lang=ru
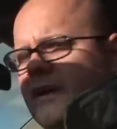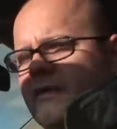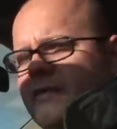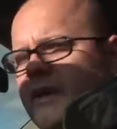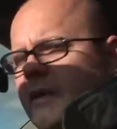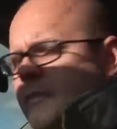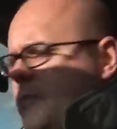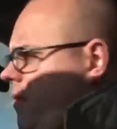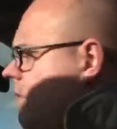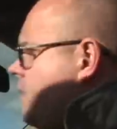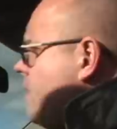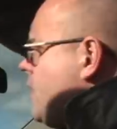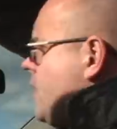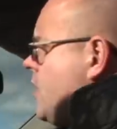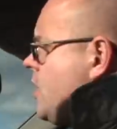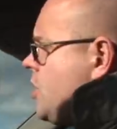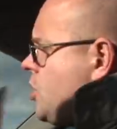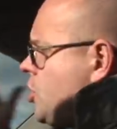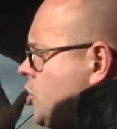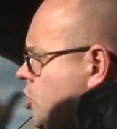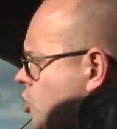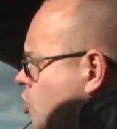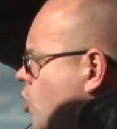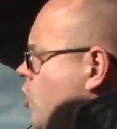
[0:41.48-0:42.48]
Во-первых,
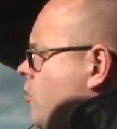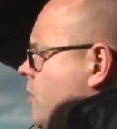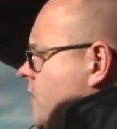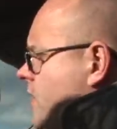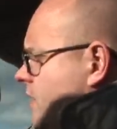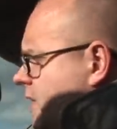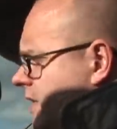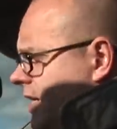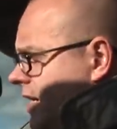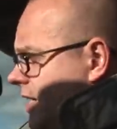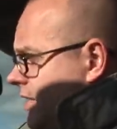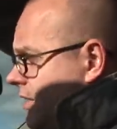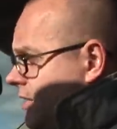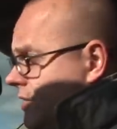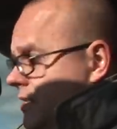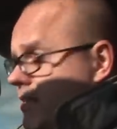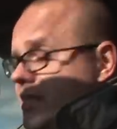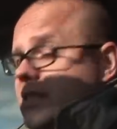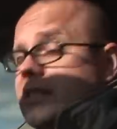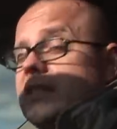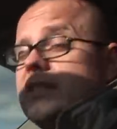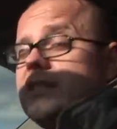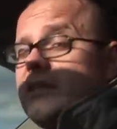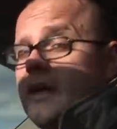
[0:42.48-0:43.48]
что бы ни
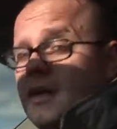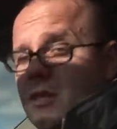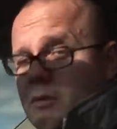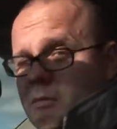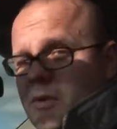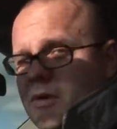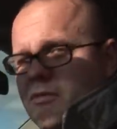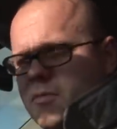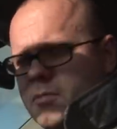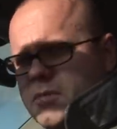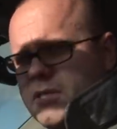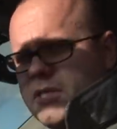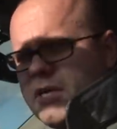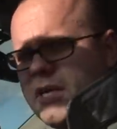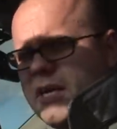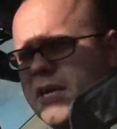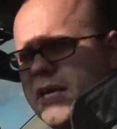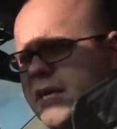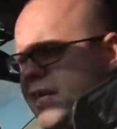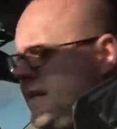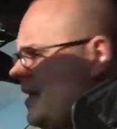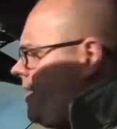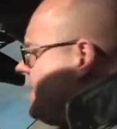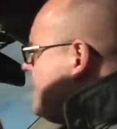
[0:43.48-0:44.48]
находилось на лобовом стекле
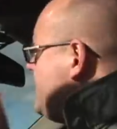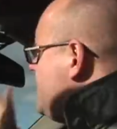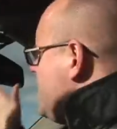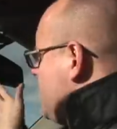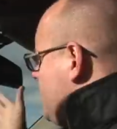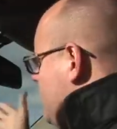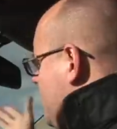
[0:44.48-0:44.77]
и где